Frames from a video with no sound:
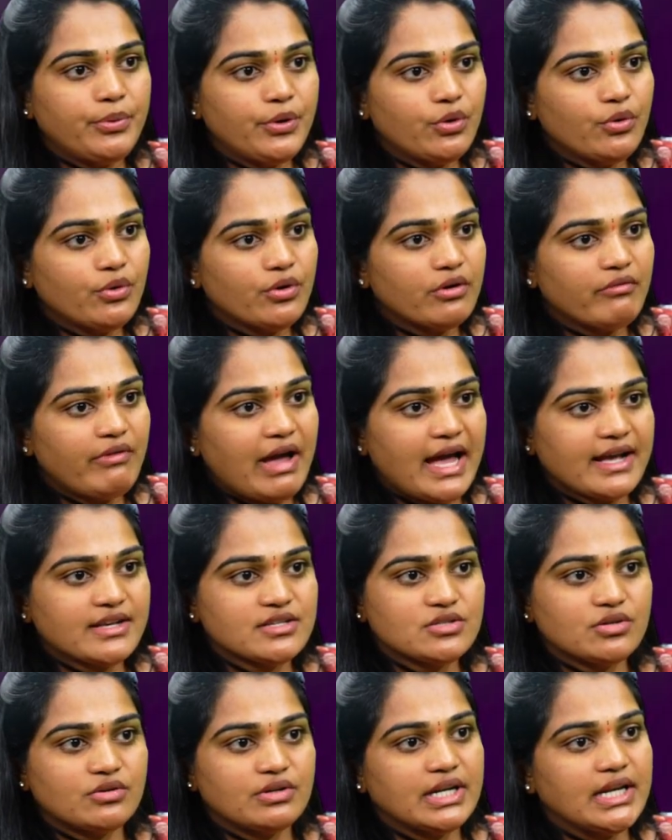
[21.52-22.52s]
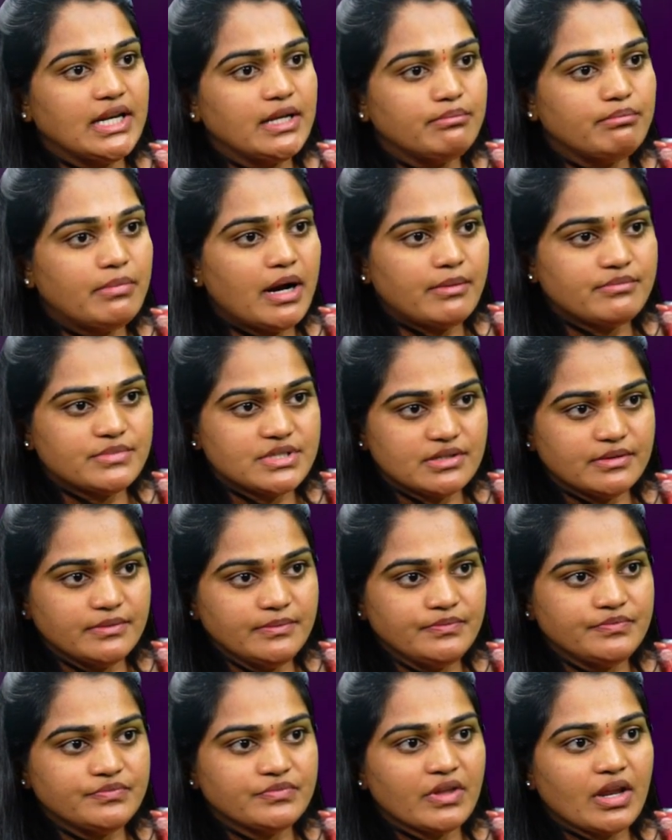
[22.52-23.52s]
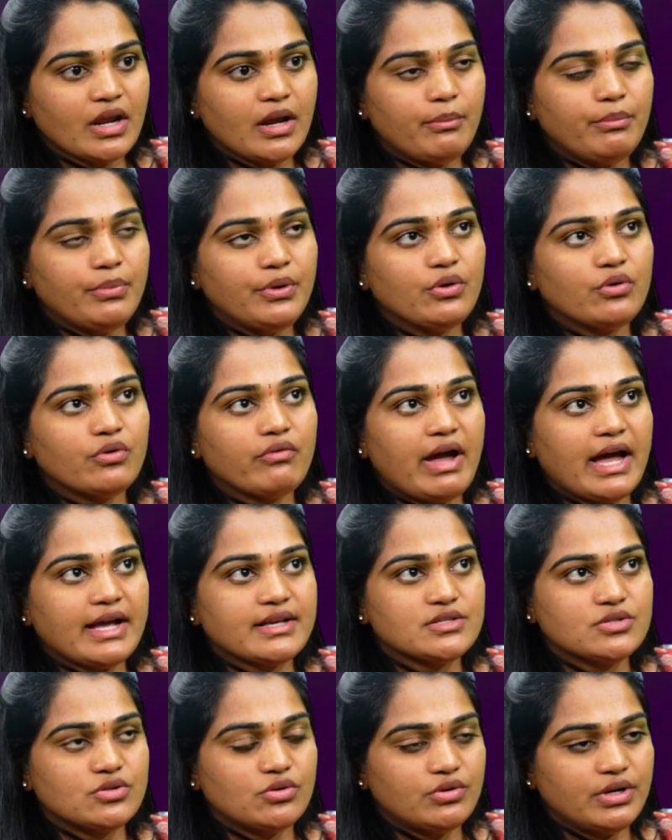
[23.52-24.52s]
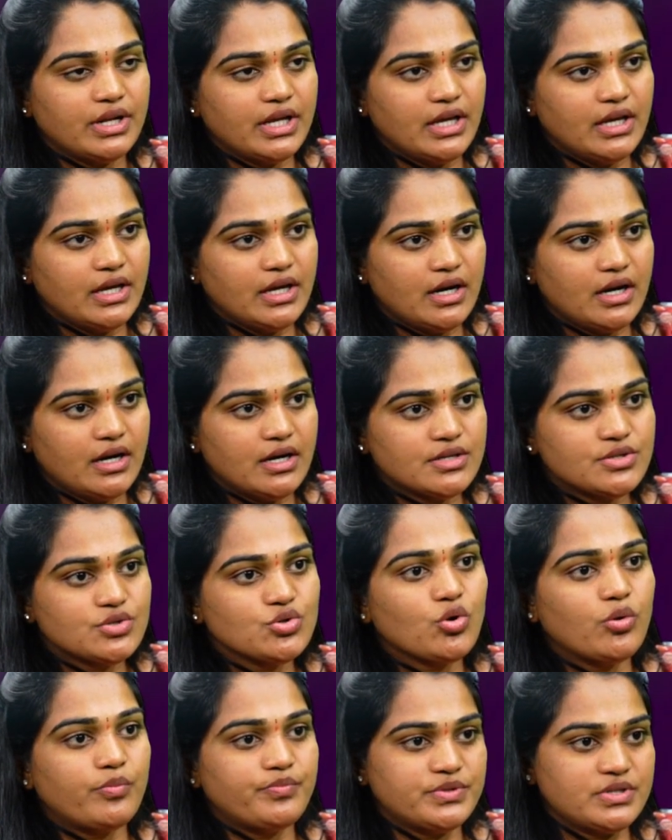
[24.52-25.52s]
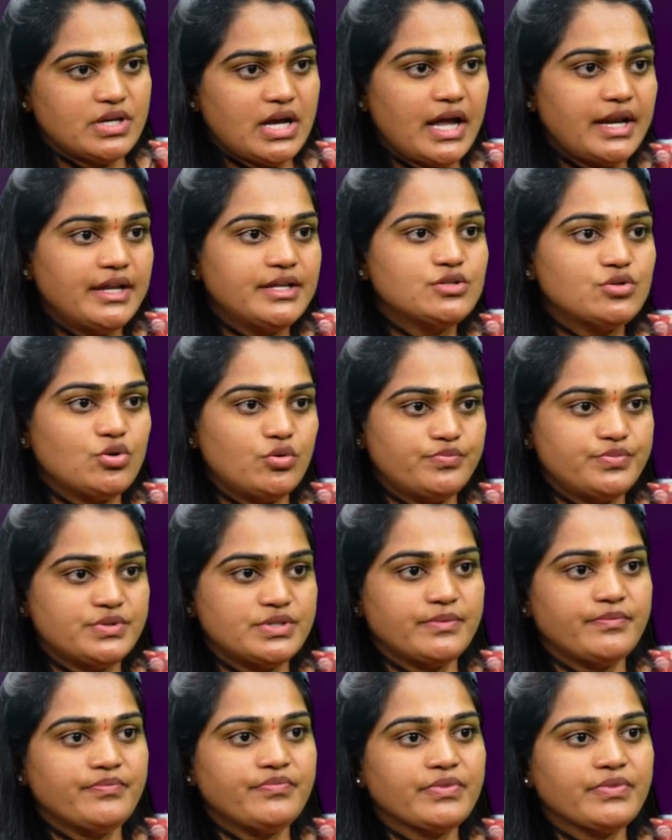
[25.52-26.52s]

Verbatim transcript: ప్యూర్ వ్యాక్స్ తోటి లిప్ బామ్స్ ప్యూర్ వ్యాక్స్ తోటి సోప్స్ హనీ సోప్స్